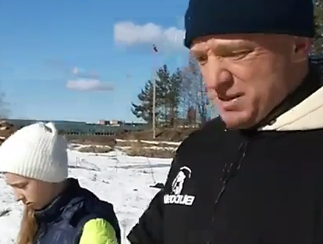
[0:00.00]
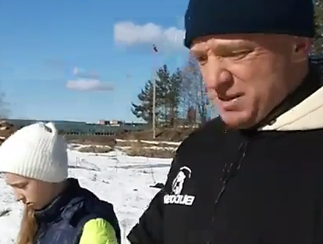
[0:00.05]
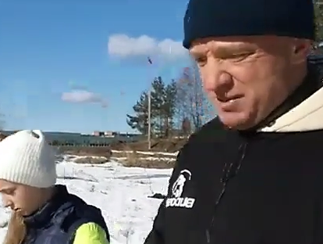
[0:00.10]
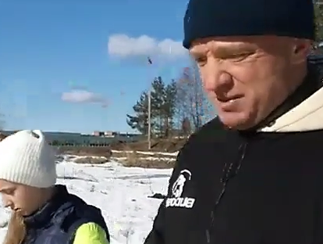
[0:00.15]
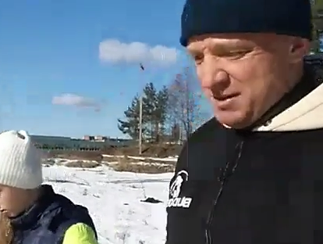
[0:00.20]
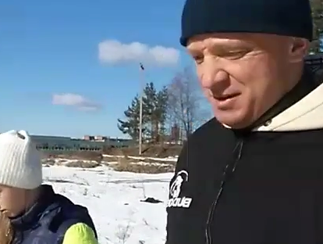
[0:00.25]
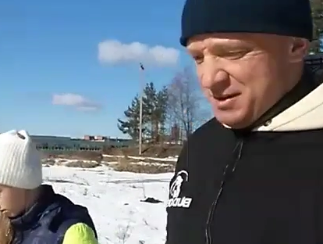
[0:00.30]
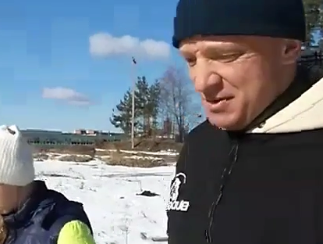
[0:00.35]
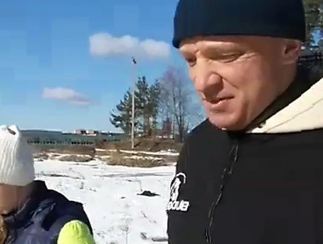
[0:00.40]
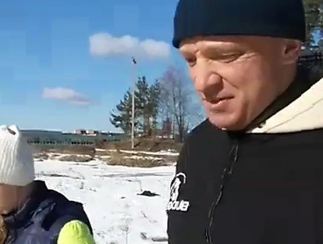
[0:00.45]
то
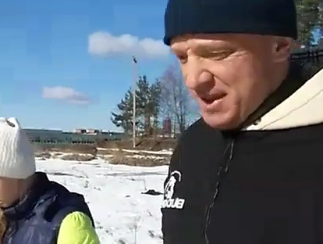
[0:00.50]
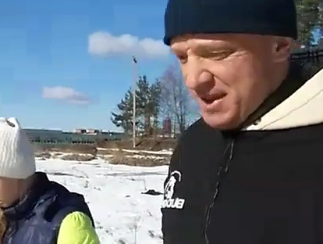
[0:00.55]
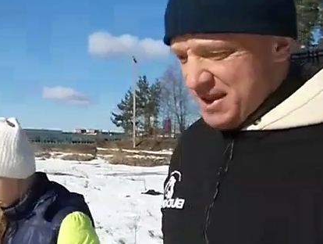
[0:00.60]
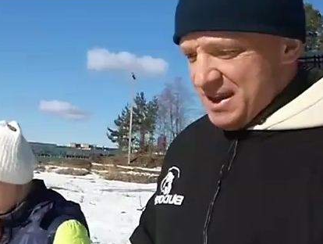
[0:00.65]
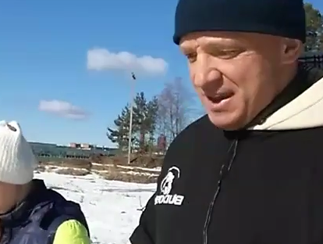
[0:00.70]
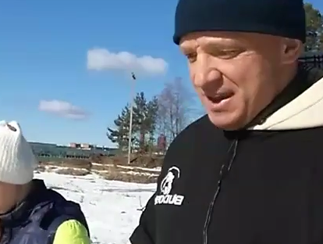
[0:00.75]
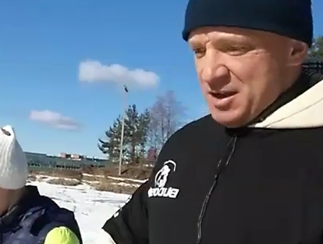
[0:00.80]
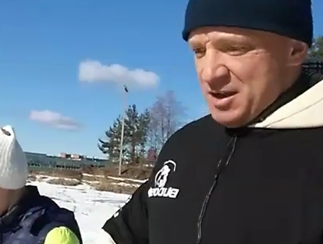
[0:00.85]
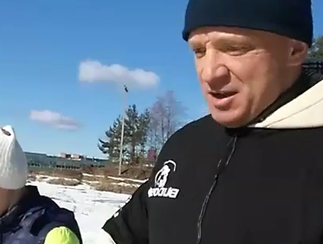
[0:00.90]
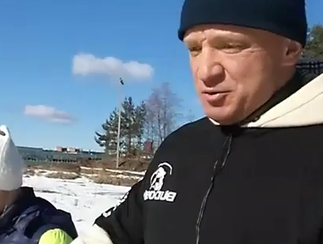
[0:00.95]
совсем.
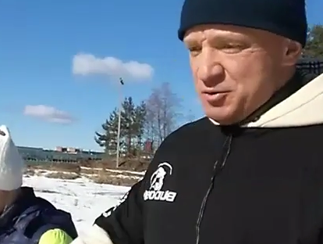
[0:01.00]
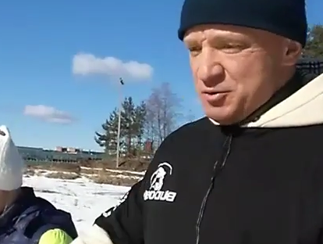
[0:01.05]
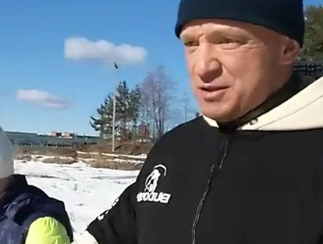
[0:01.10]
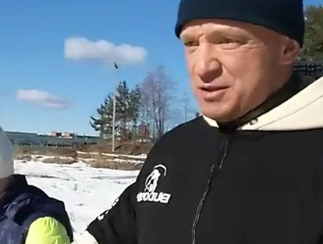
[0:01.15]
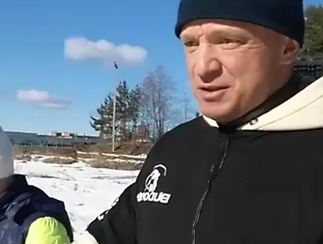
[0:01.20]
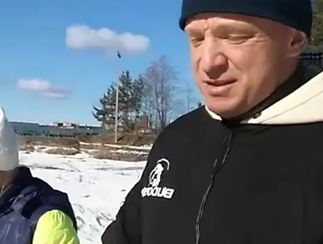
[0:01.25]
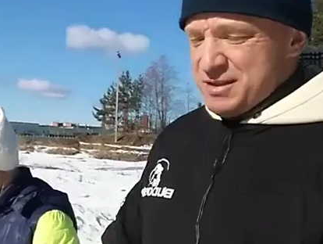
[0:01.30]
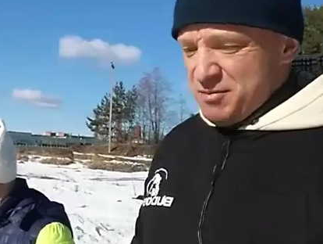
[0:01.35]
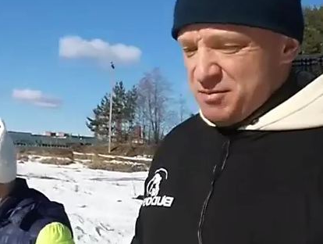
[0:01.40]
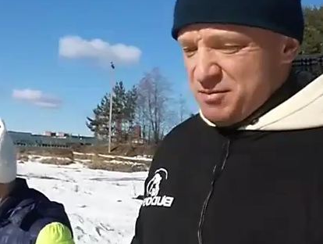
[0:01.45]

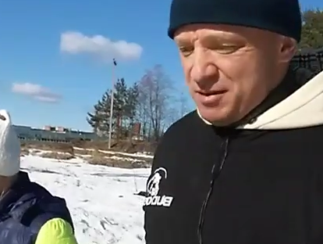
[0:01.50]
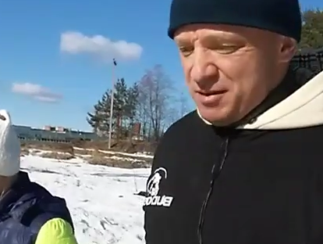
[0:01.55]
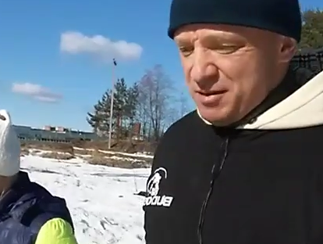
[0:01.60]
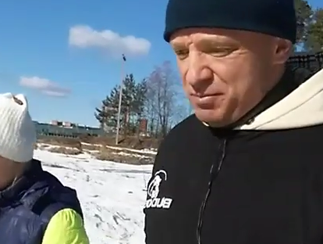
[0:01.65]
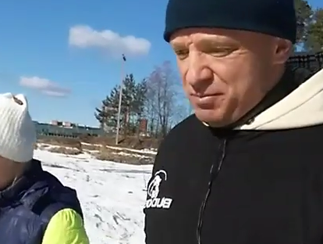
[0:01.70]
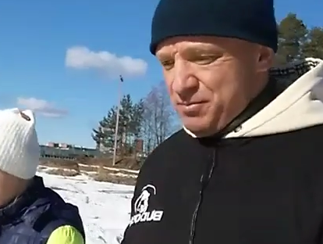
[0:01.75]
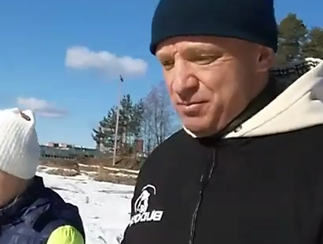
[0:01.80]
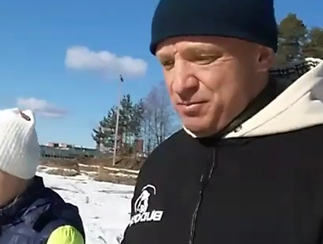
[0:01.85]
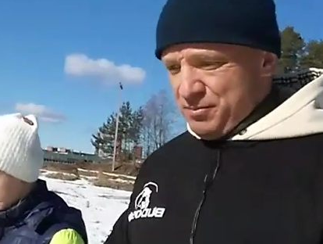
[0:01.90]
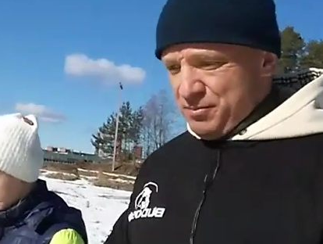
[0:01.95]
Хочется
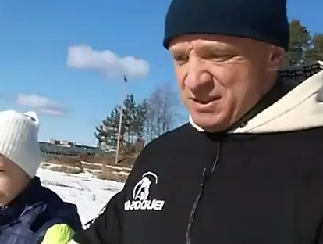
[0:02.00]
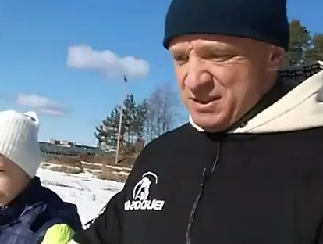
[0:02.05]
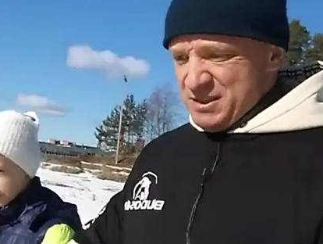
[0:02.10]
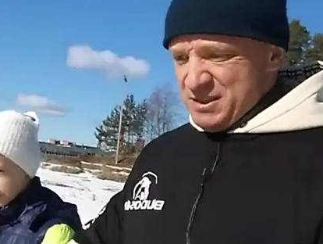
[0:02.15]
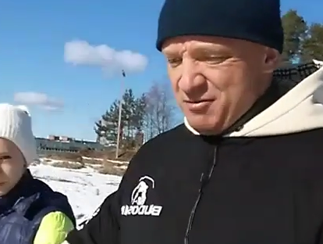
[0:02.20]
именно по